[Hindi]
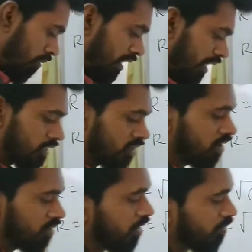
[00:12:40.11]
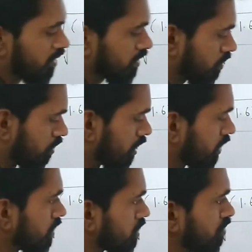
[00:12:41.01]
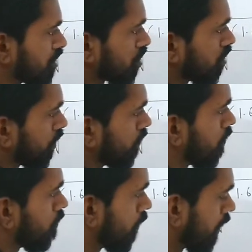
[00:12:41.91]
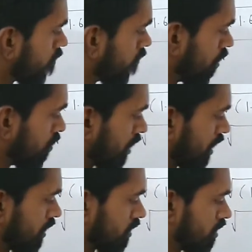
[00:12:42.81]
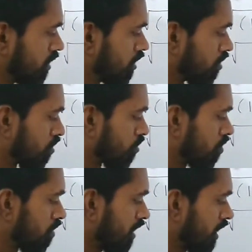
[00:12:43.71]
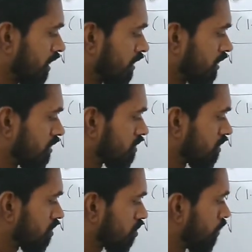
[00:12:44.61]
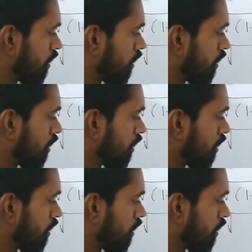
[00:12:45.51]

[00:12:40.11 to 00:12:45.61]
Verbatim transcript: अभी कैल्सियम है मेरे पास ऑलरेडी समेशन ऑफ एफ ऑफ वाई का वैल्यू है तो उसको हम क्या करेंगे आंसर